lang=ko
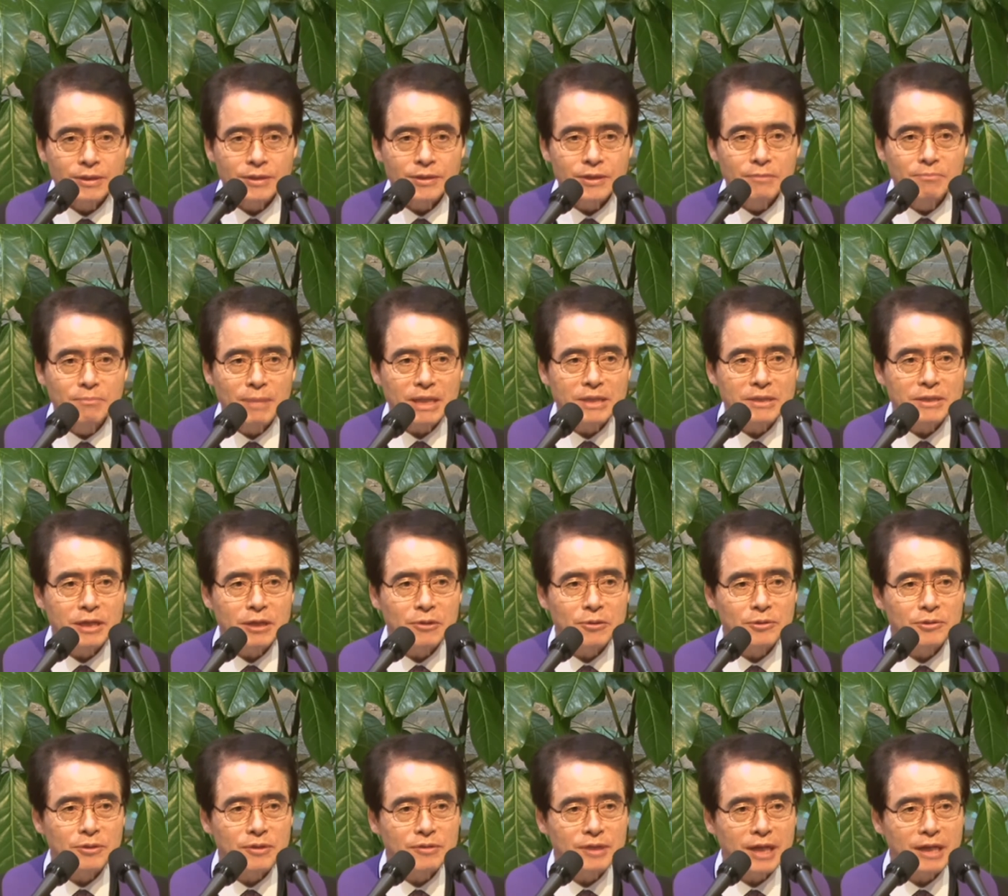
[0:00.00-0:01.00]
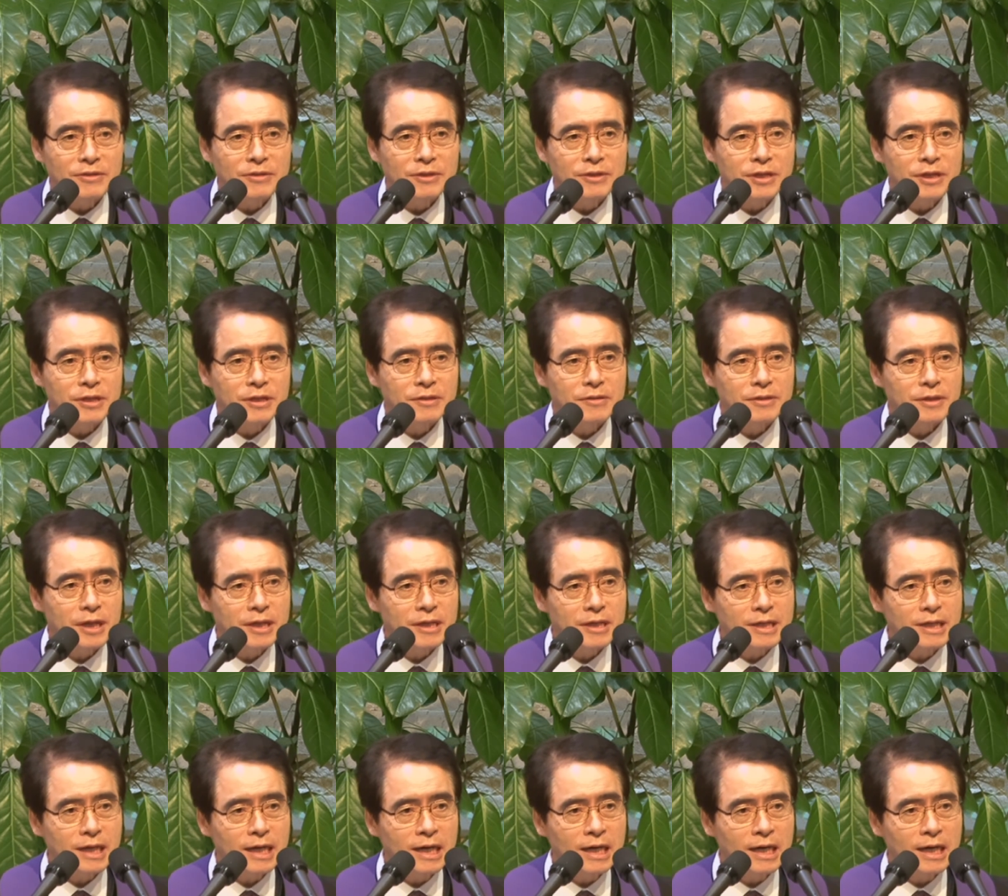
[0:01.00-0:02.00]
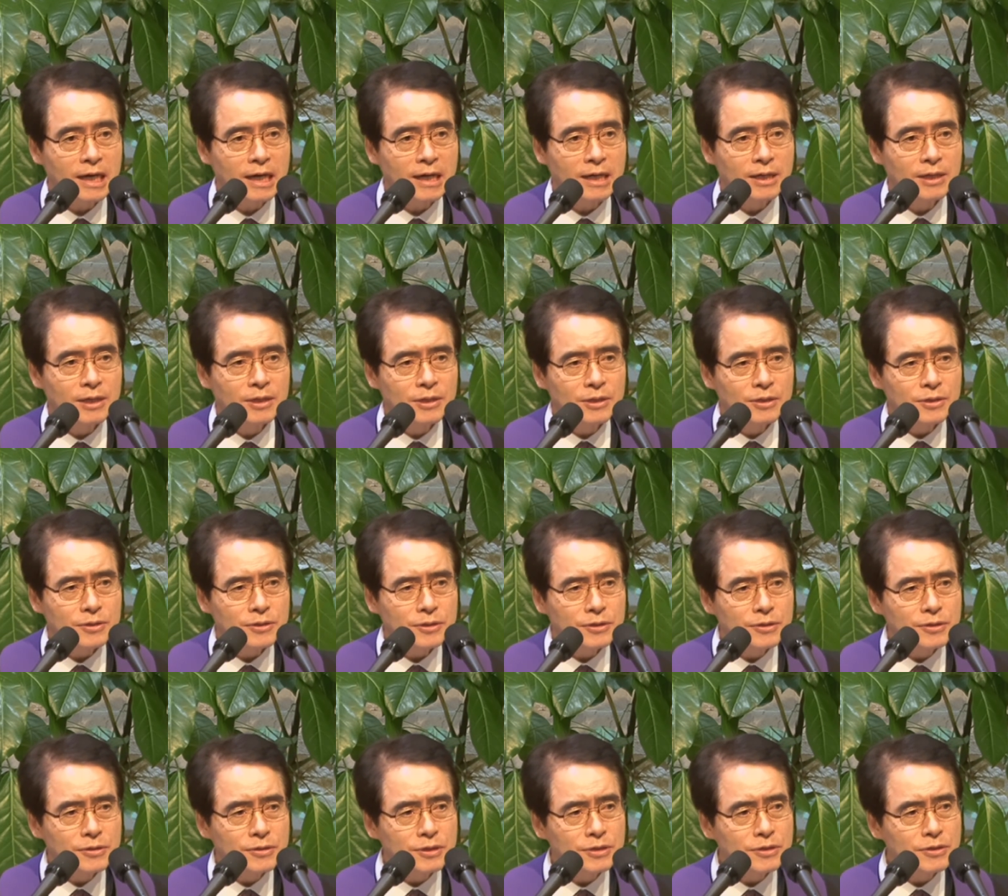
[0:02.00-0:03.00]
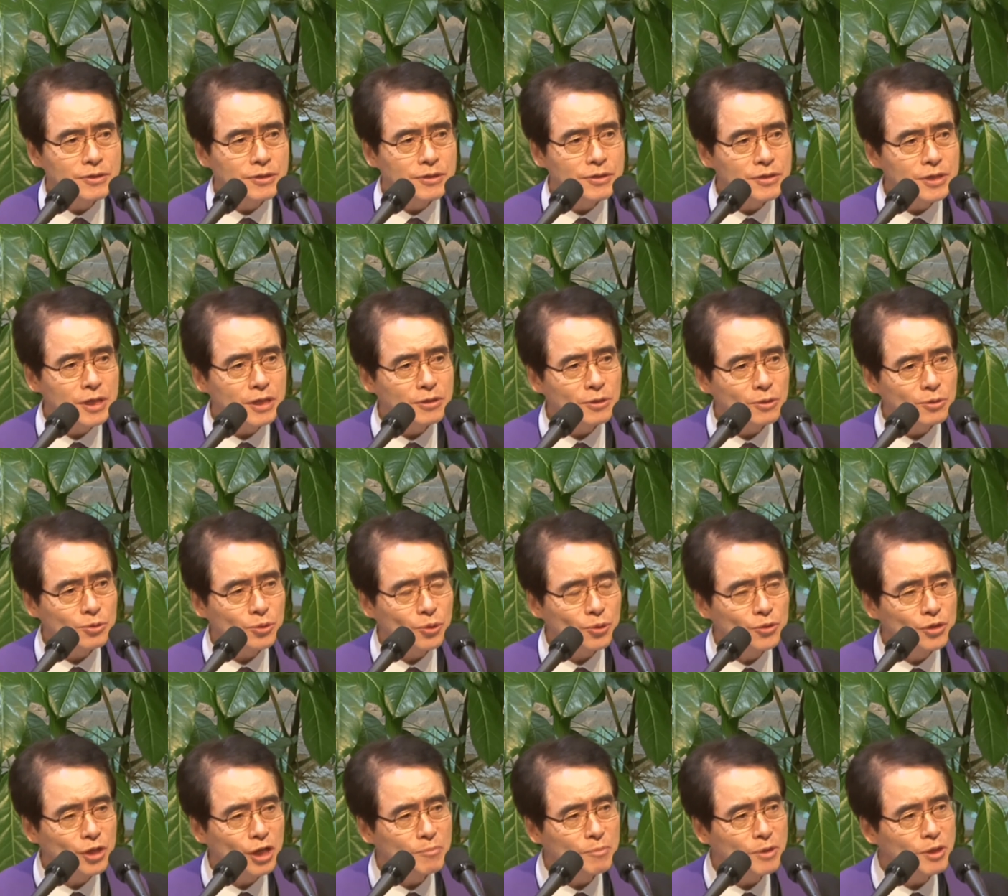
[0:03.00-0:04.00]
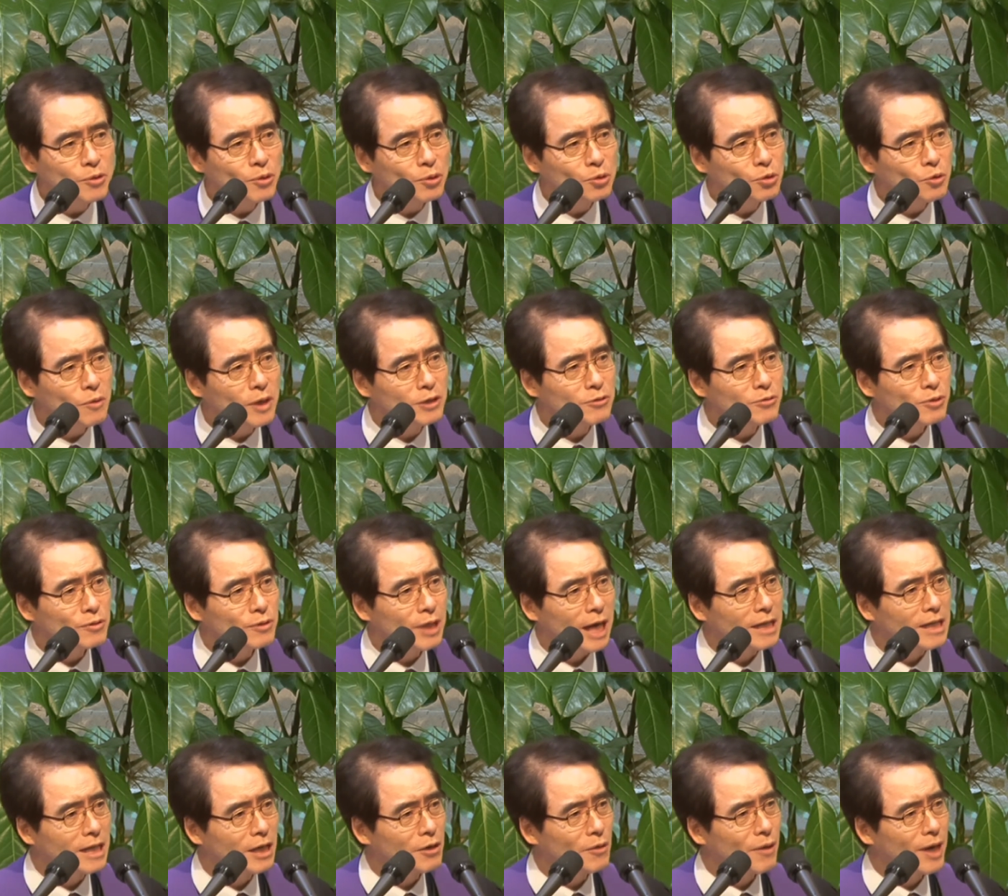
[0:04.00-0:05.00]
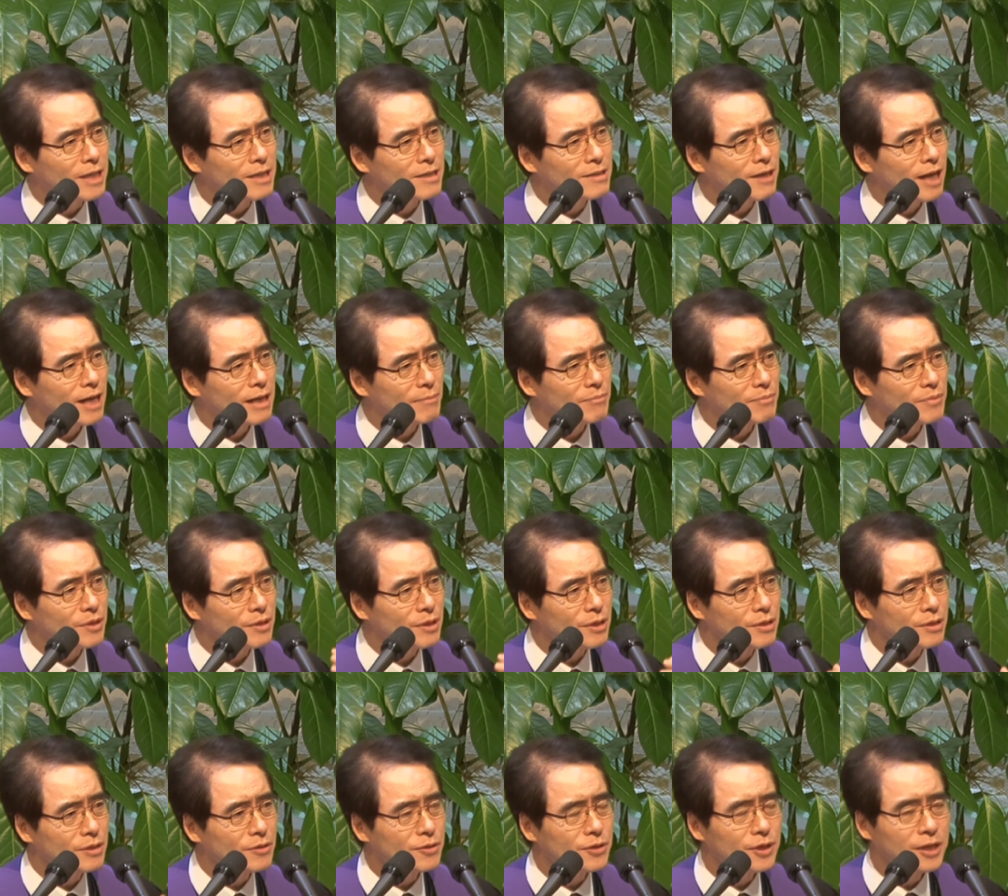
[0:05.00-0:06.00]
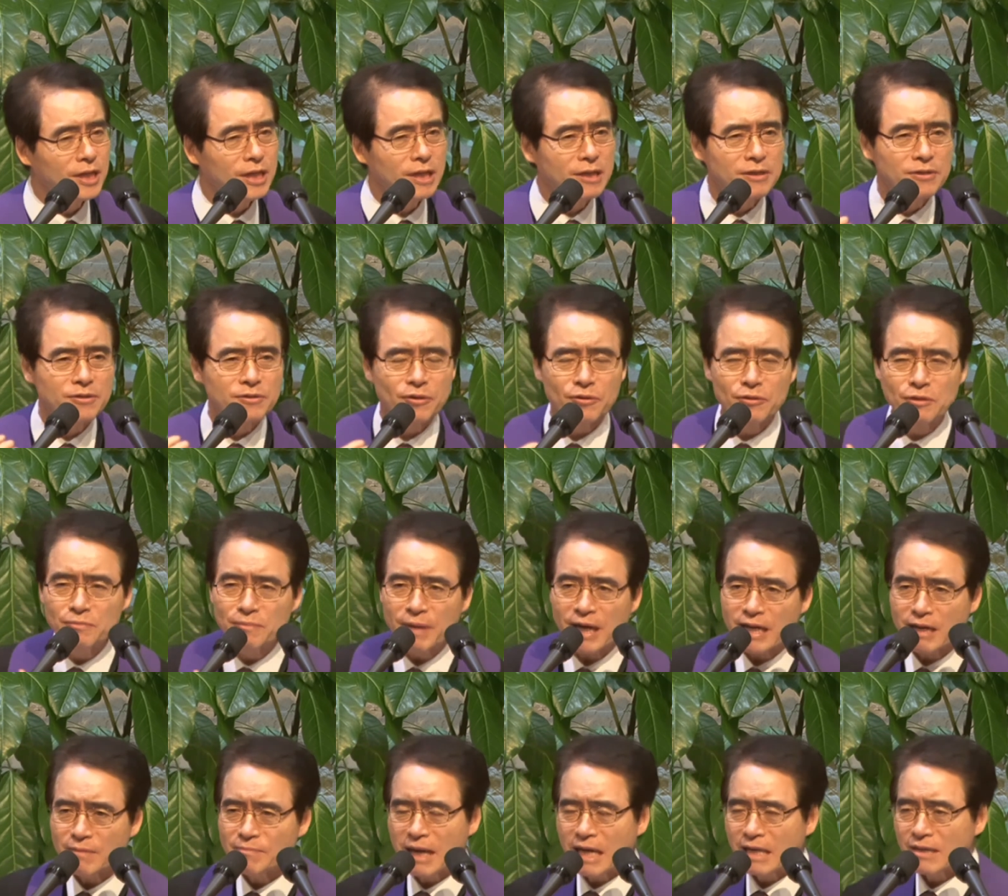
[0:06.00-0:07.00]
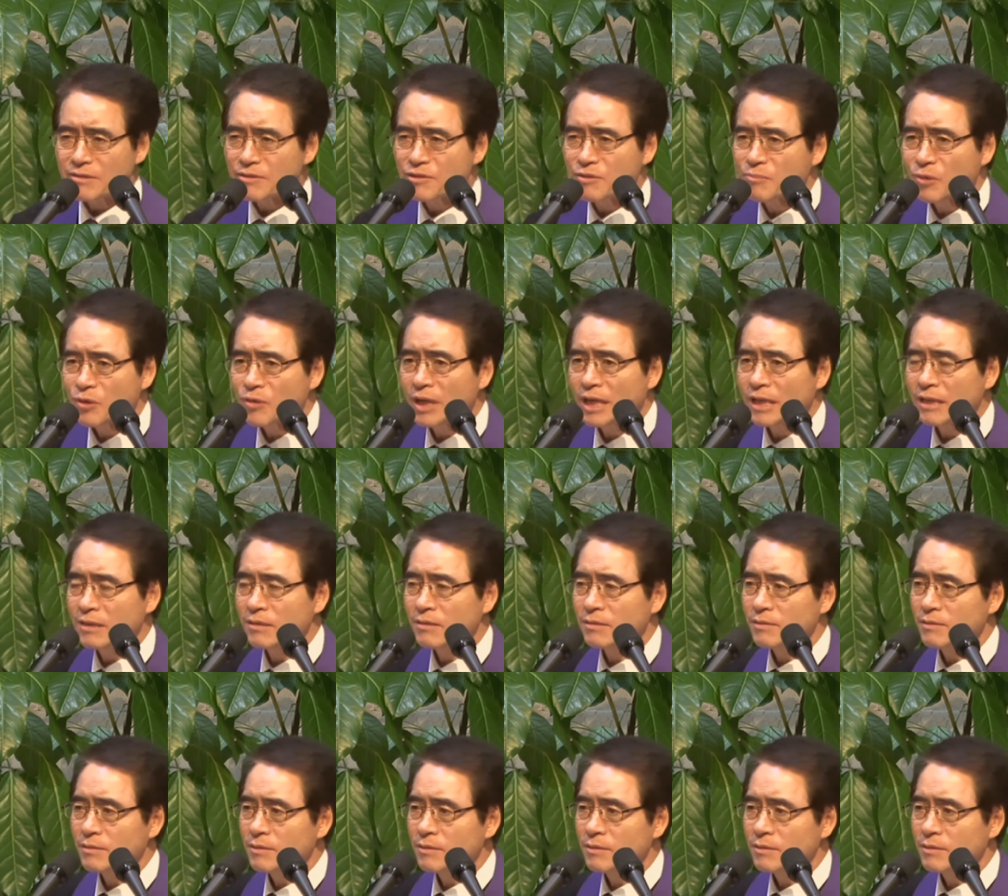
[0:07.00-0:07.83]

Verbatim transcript: 연말이 되고 성탄절이 되니까 여기저기에서 손 내밀고 도와줘 달라고 하는 사람들이 저에게는 얼마나 많은지 몰라요.